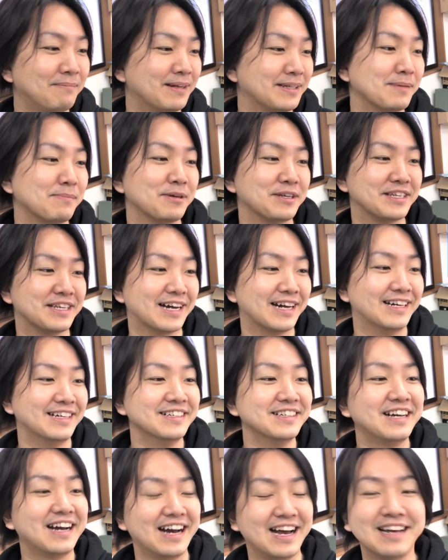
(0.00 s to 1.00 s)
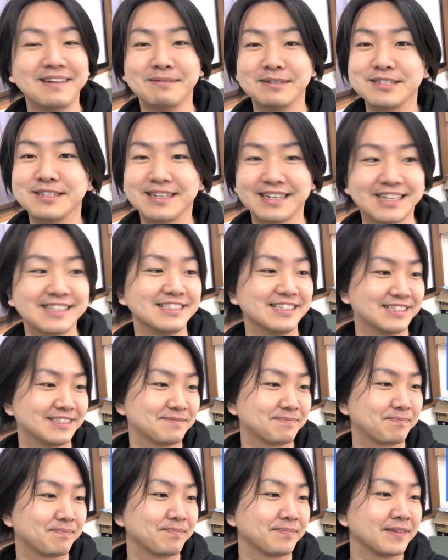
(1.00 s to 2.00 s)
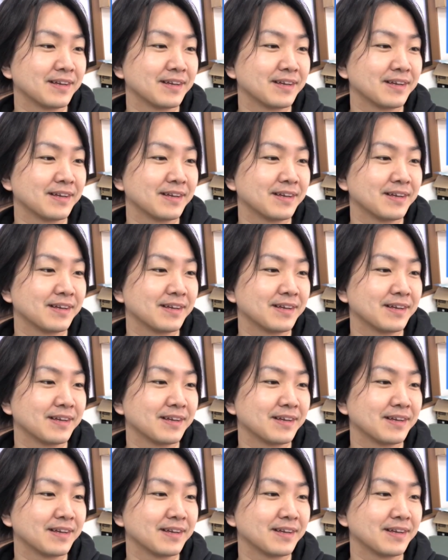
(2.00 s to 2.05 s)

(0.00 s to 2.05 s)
まあでもいいや。はい。まあそんな感じです。